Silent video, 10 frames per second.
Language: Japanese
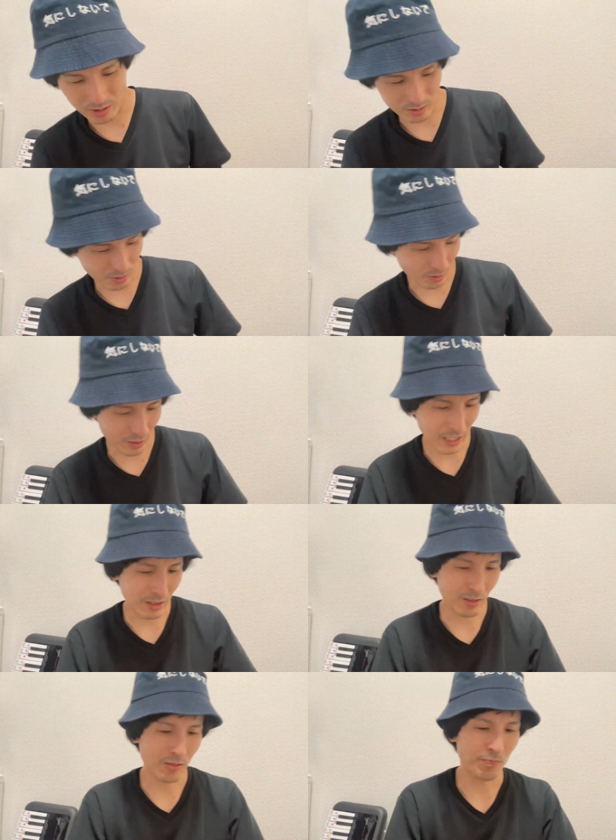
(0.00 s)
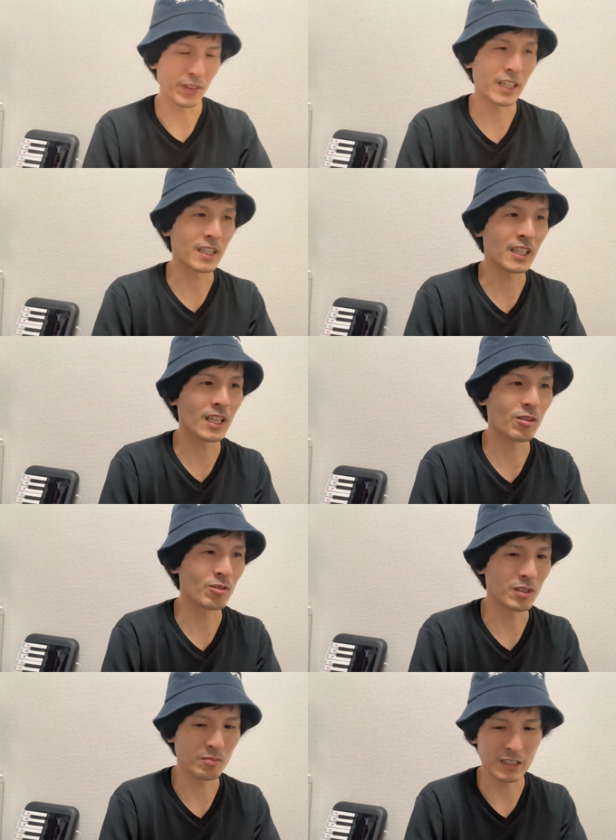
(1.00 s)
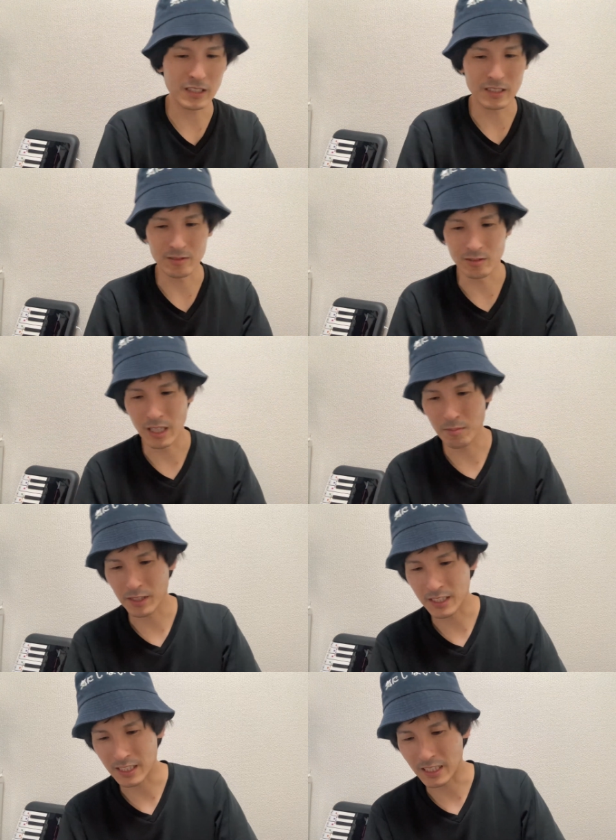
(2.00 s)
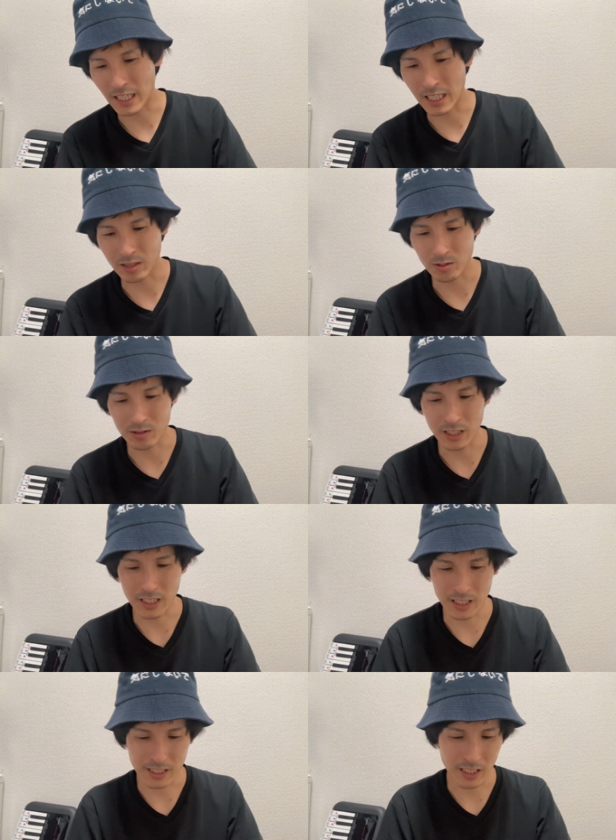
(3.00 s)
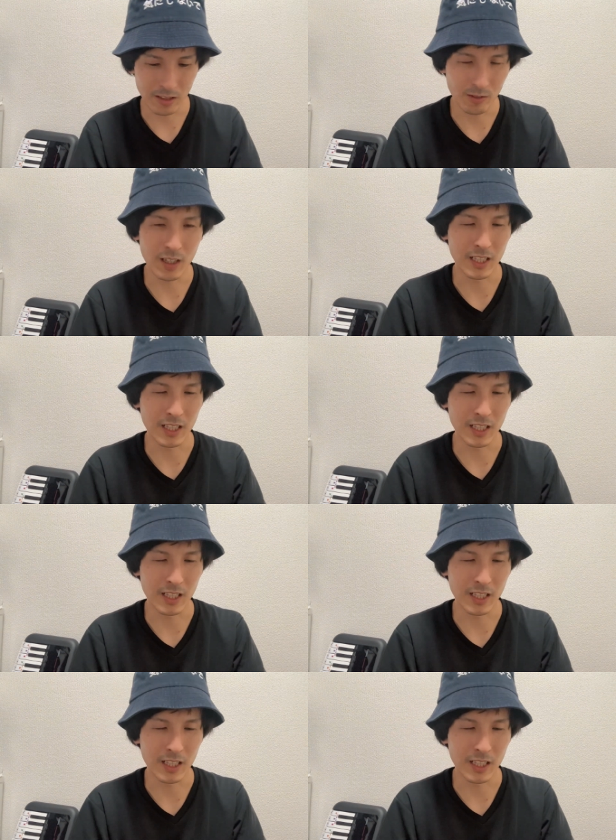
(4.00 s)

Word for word: 週のお題となっております。裏飯屋と出てきたのは